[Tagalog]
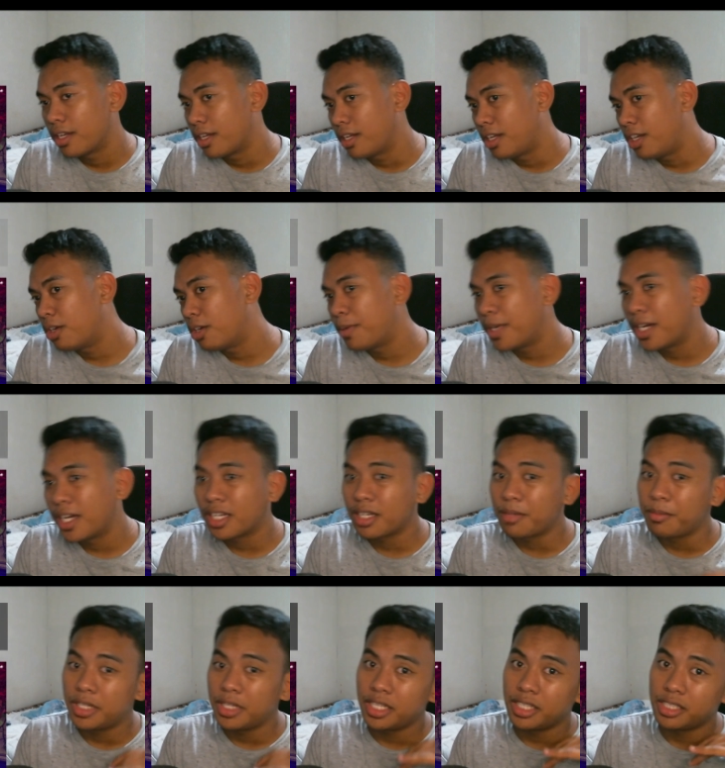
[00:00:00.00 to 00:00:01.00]
Hello mga
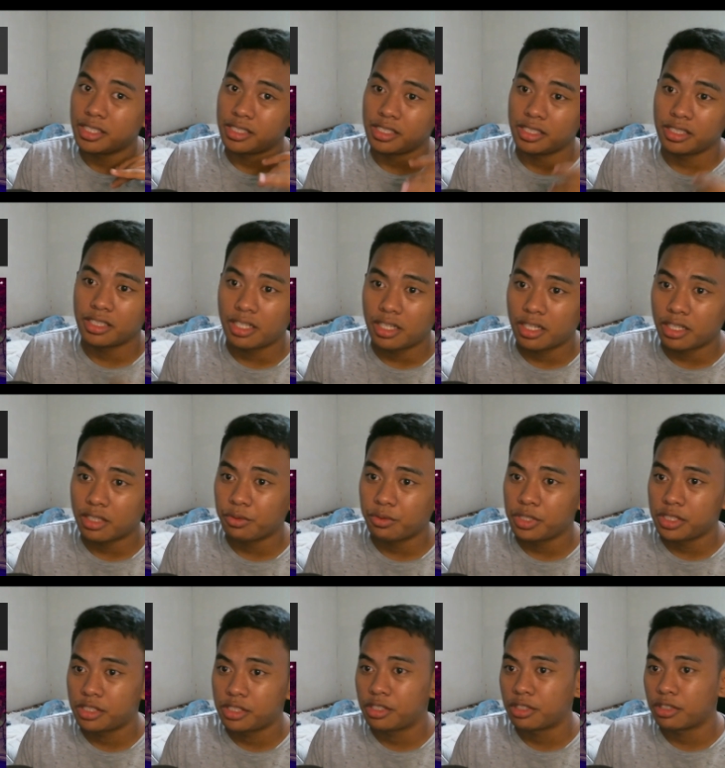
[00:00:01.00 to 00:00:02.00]
ka-blessing,
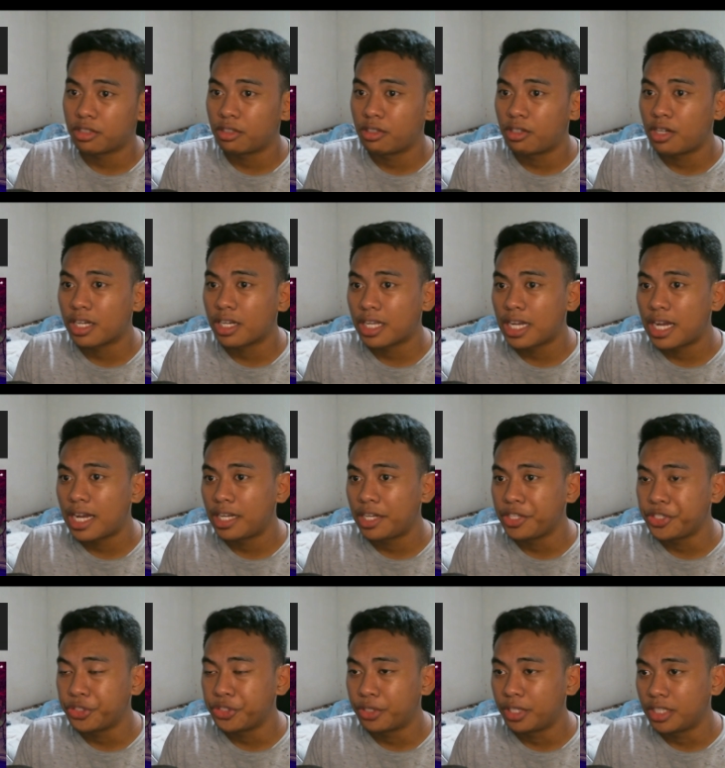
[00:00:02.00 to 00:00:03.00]
na-request nyo to, akala
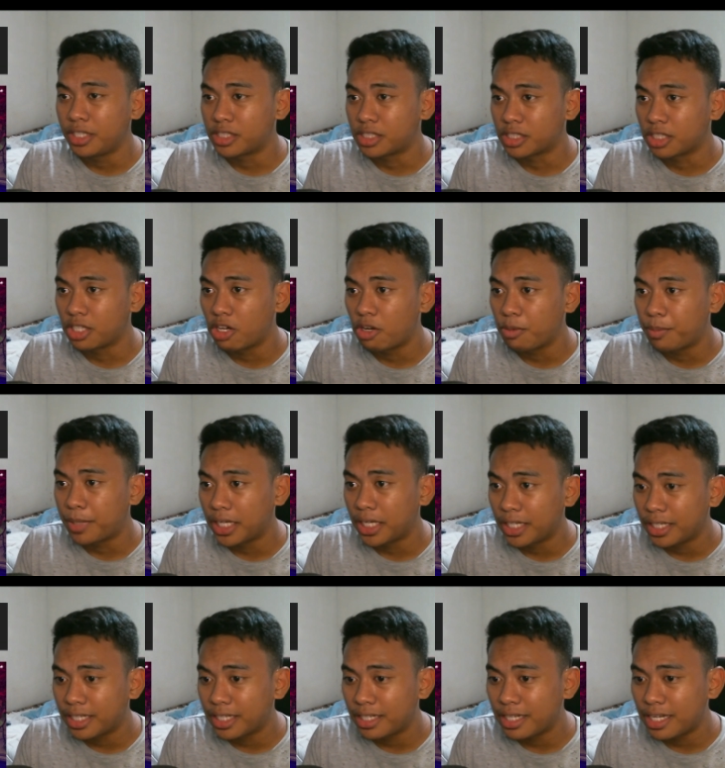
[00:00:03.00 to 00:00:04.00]
nyo, let's go,
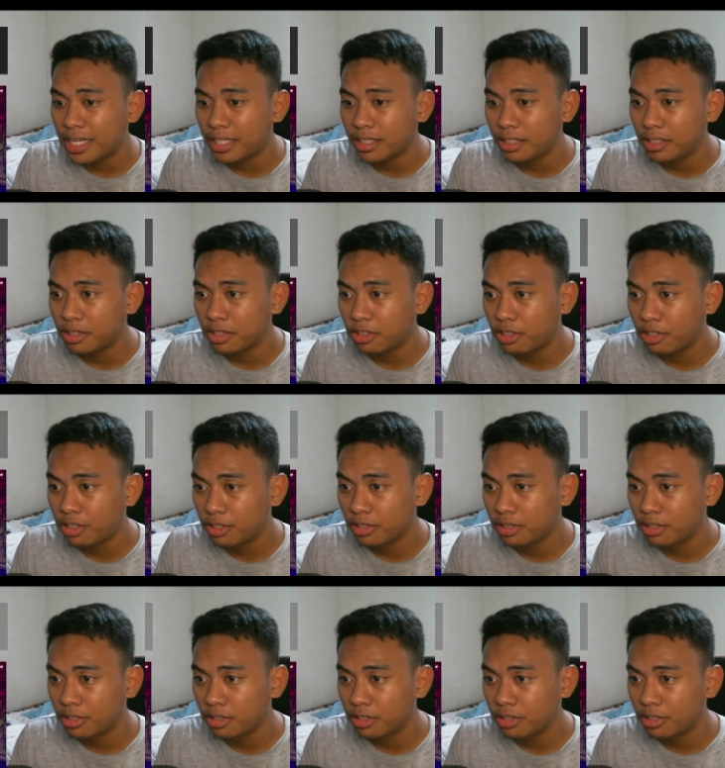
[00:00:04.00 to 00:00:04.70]
pakinggan natin to.